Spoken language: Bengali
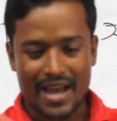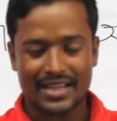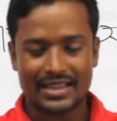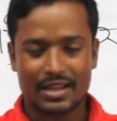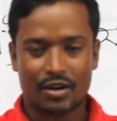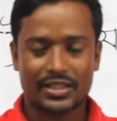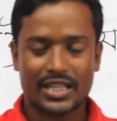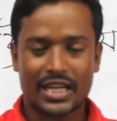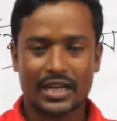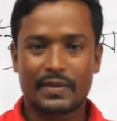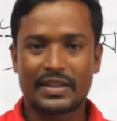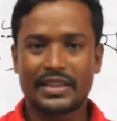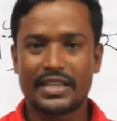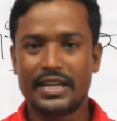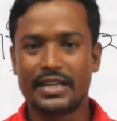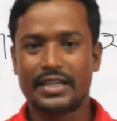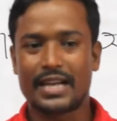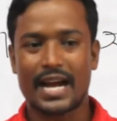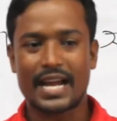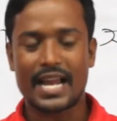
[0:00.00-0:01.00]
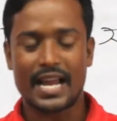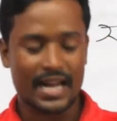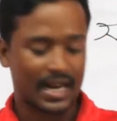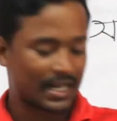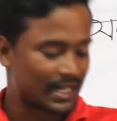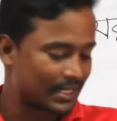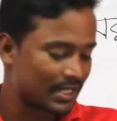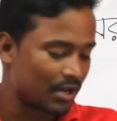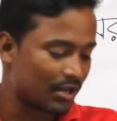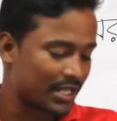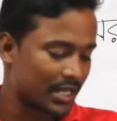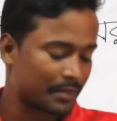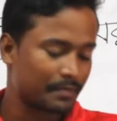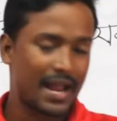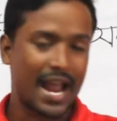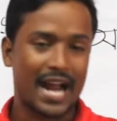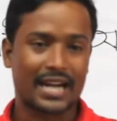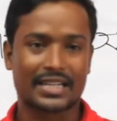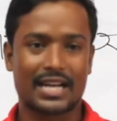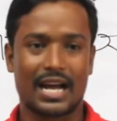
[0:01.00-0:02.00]
বাইরে দেওয়া থাকবে তিনটা এখানকার দেওয়া
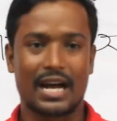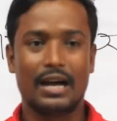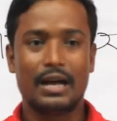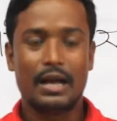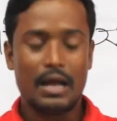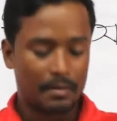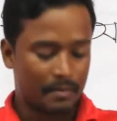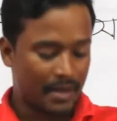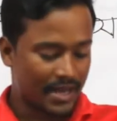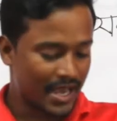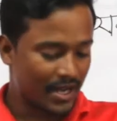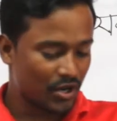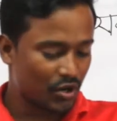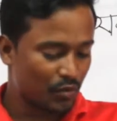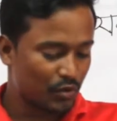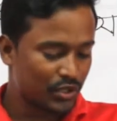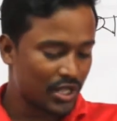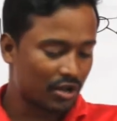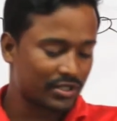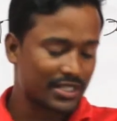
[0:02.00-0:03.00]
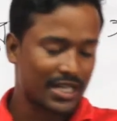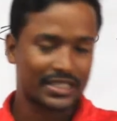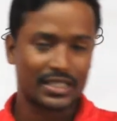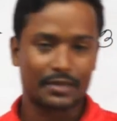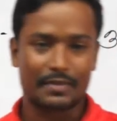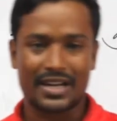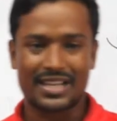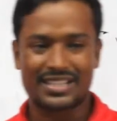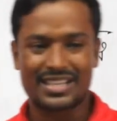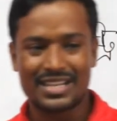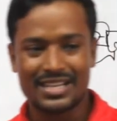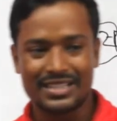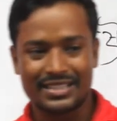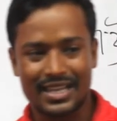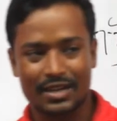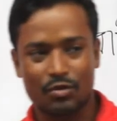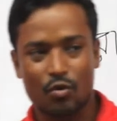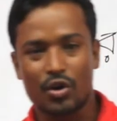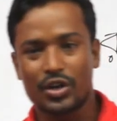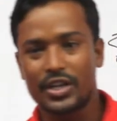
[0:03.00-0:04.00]
থাকবে একটা বা এরকমও দেওয়া থাকতে পারে যে
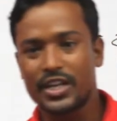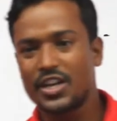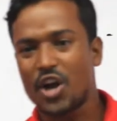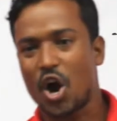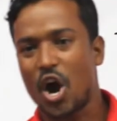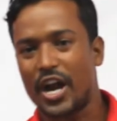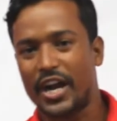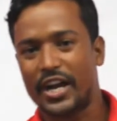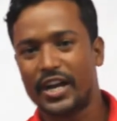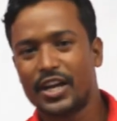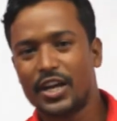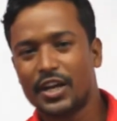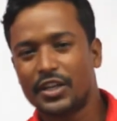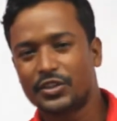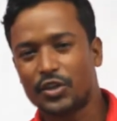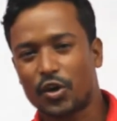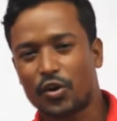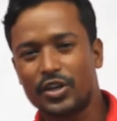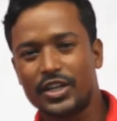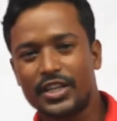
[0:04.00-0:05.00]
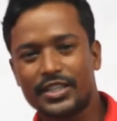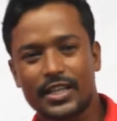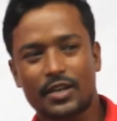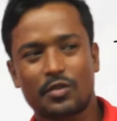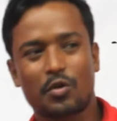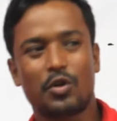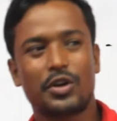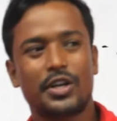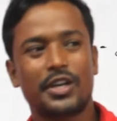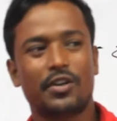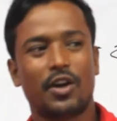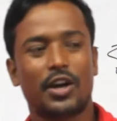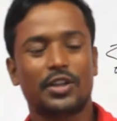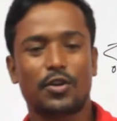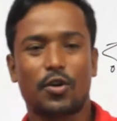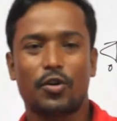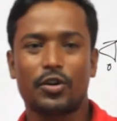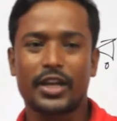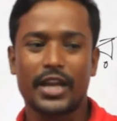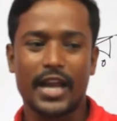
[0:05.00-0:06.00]
নিচের কোনটি নয় যখন নিচের কোনটি নয়
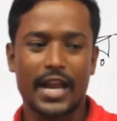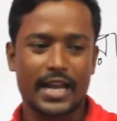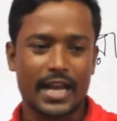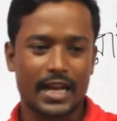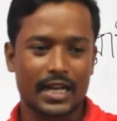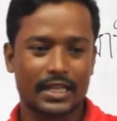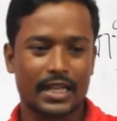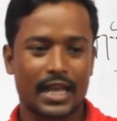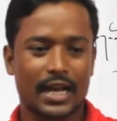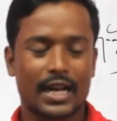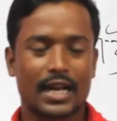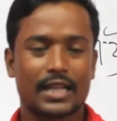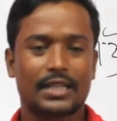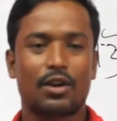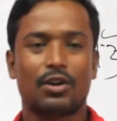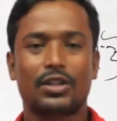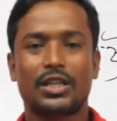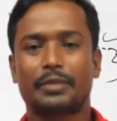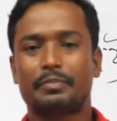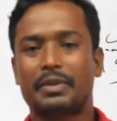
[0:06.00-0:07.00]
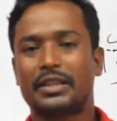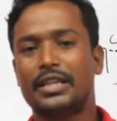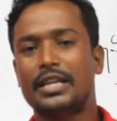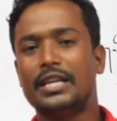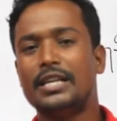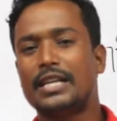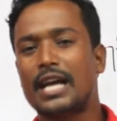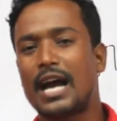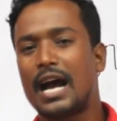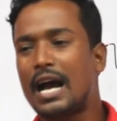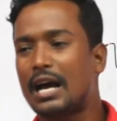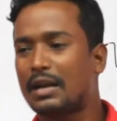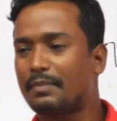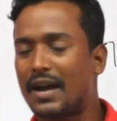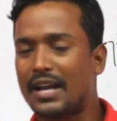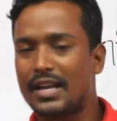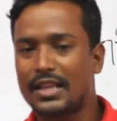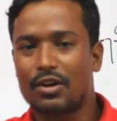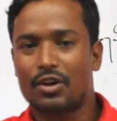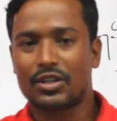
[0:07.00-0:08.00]
তখন কি এইখানকার দেওয়া থাকবে তিনটা আর
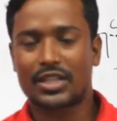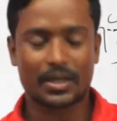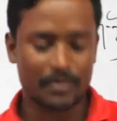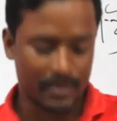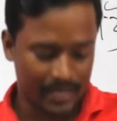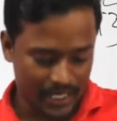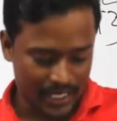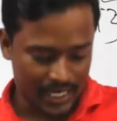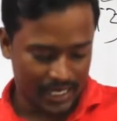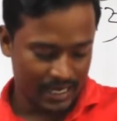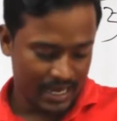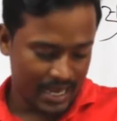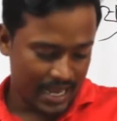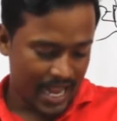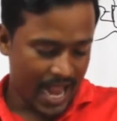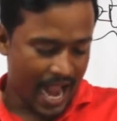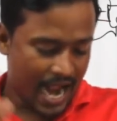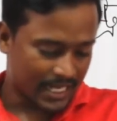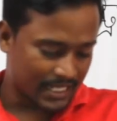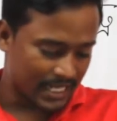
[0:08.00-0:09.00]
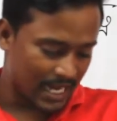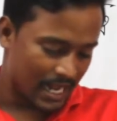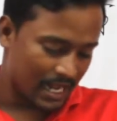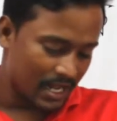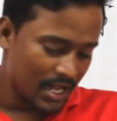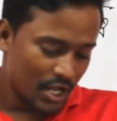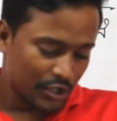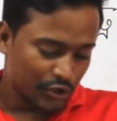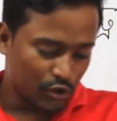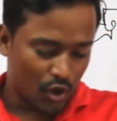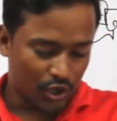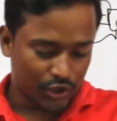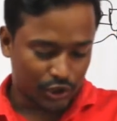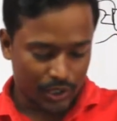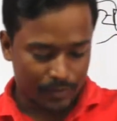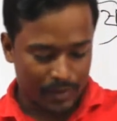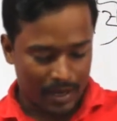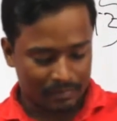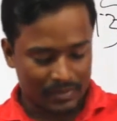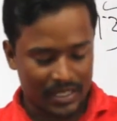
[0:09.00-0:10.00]
বাইরে দেওয়া থাকবে কি একটা তো
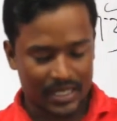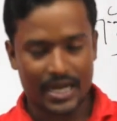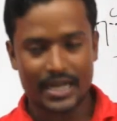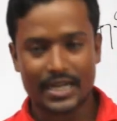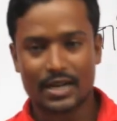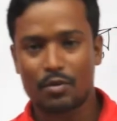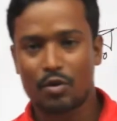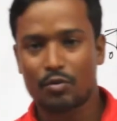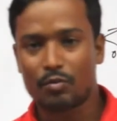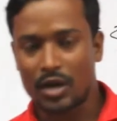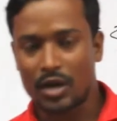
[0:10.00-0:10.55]
অতএব আপনারা এটা